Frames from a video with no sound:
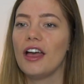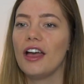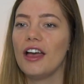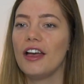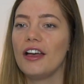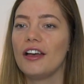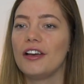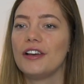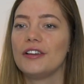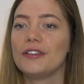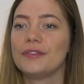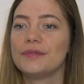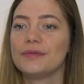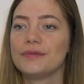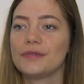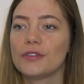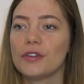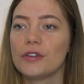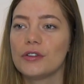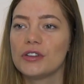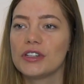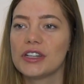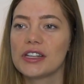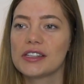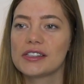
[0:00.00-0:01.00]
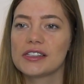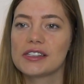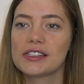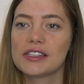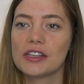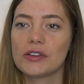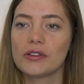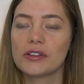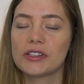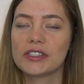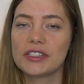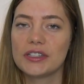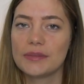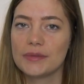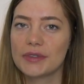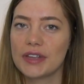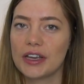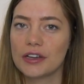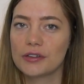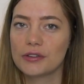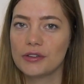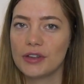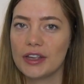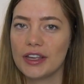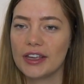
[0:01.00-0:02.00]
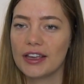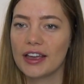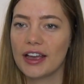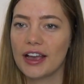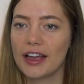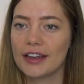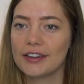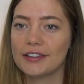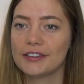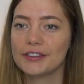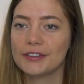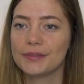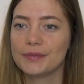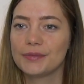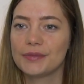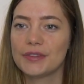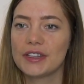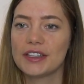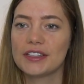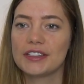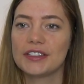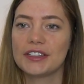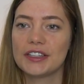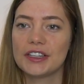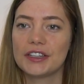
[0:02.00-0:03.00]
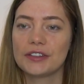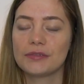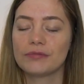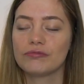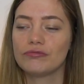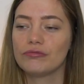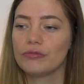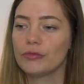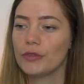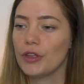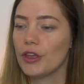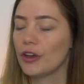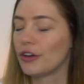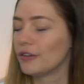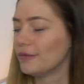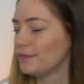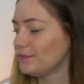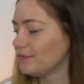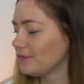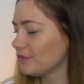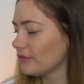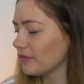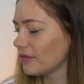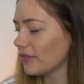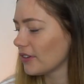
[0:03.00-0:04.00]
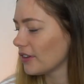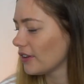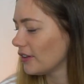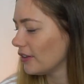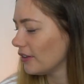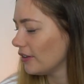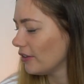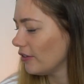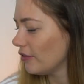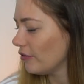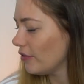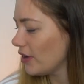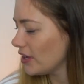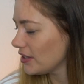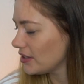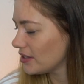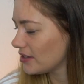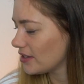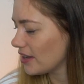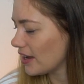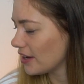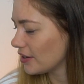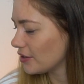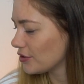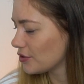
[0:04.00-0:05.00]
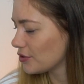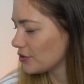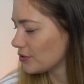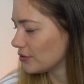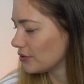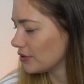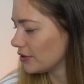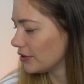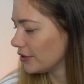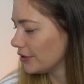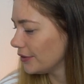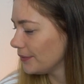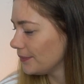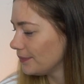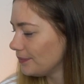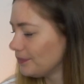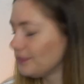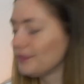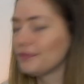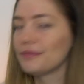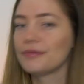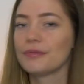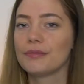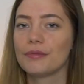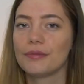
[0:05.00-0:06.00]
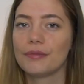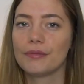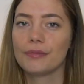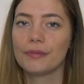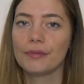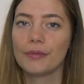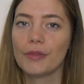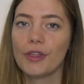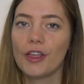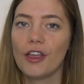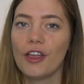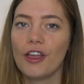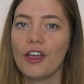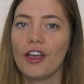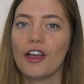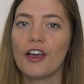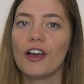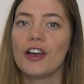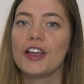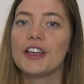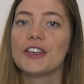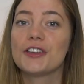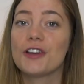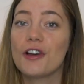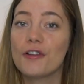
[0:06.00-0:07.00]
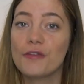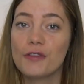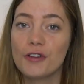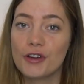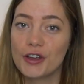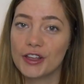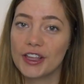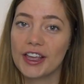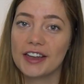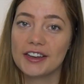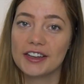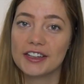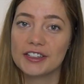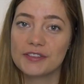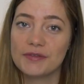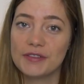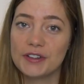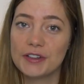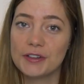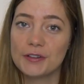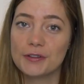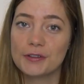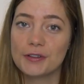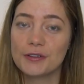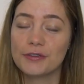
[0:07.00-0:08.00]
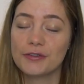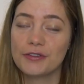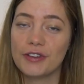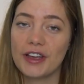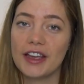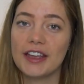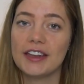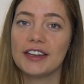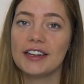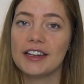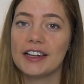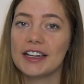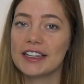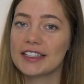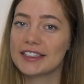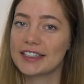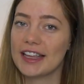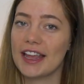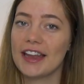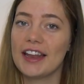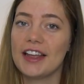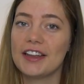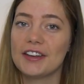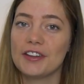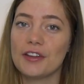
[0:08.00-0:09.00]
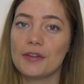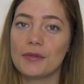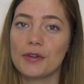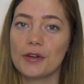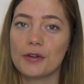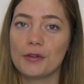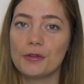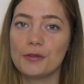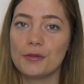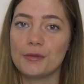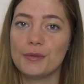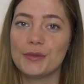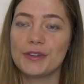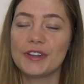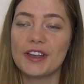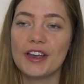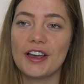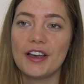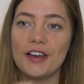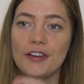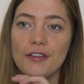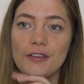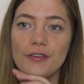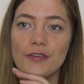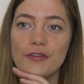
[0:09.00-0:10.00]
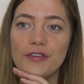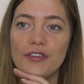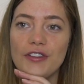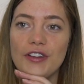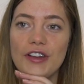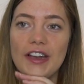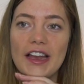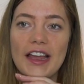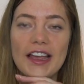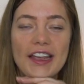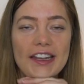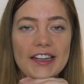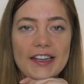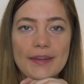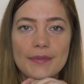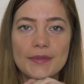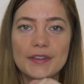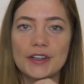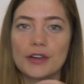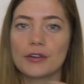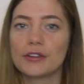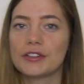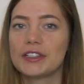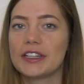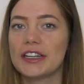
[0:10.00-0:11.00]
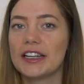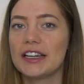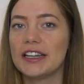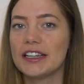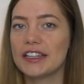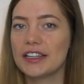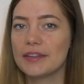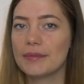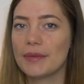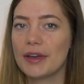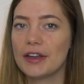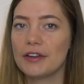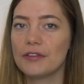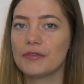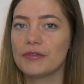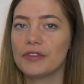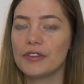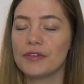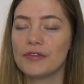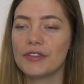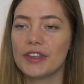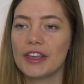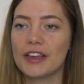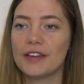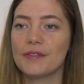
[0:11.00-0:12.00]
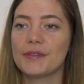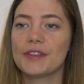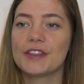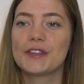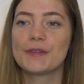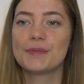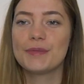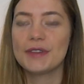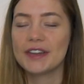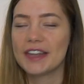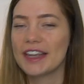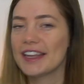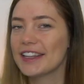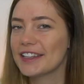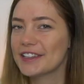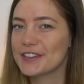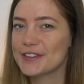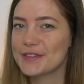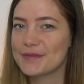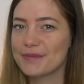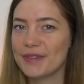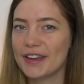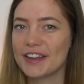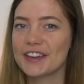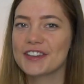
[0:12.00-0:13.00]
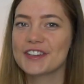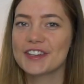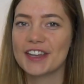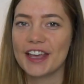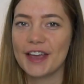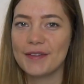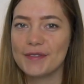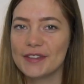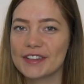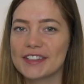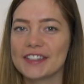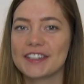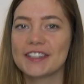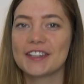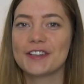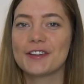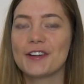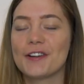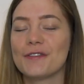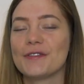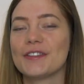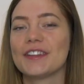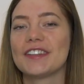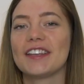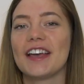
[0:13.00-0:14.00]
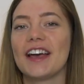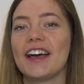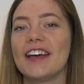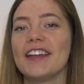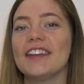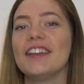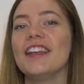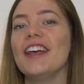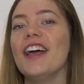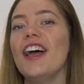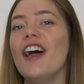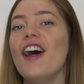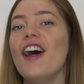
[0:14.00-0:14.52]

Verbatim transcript: Ähm, und das ist ja auch ziemlich aktuell gerade. Deswegen, ja, war es eigentlich schon, ne? Ich hoffe, euch hat das Video gefallen. Lasst gerne einen Daumen nach oben da und vielleicht habt ihr auch die ähnliche Meinung wie wir. Ich bin echt gespannt. Schreibt es in die Kommentare.